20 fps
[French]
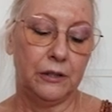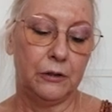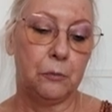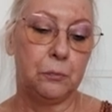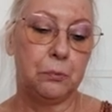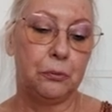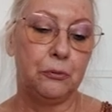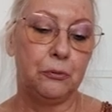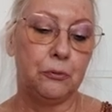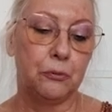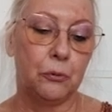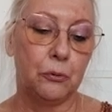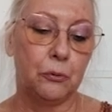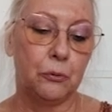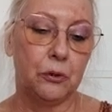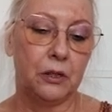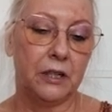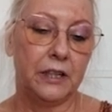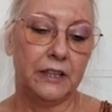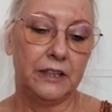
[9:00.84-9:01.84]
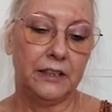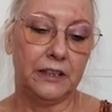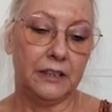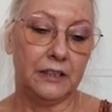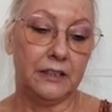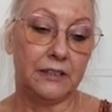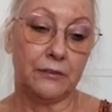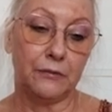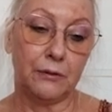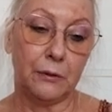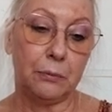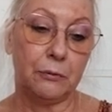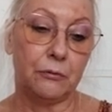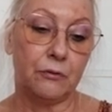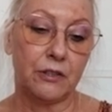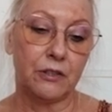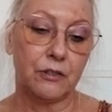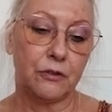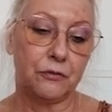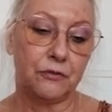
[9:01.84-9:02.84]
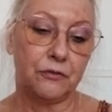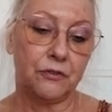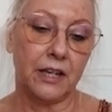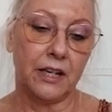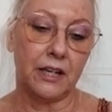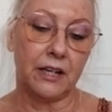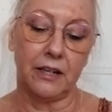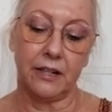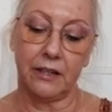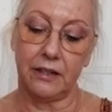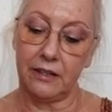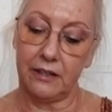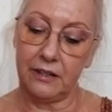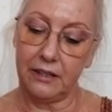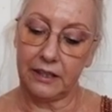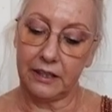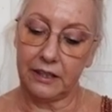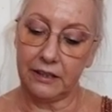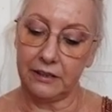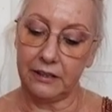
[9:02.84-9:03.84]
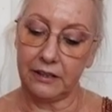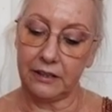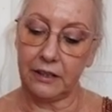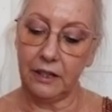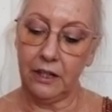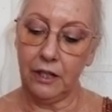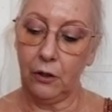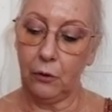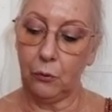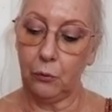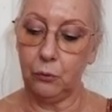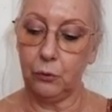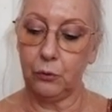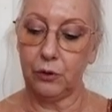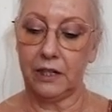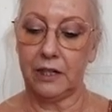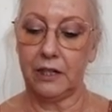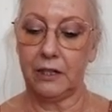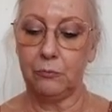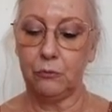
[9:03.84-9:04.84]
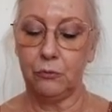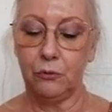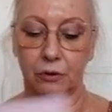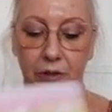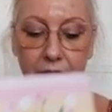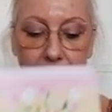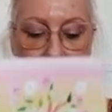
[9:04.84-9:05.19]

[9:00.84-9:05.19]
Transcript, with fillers: au plus haut. Et ça va pouvoir se faire. Hein. Il y a des... Oh, il y a l'amour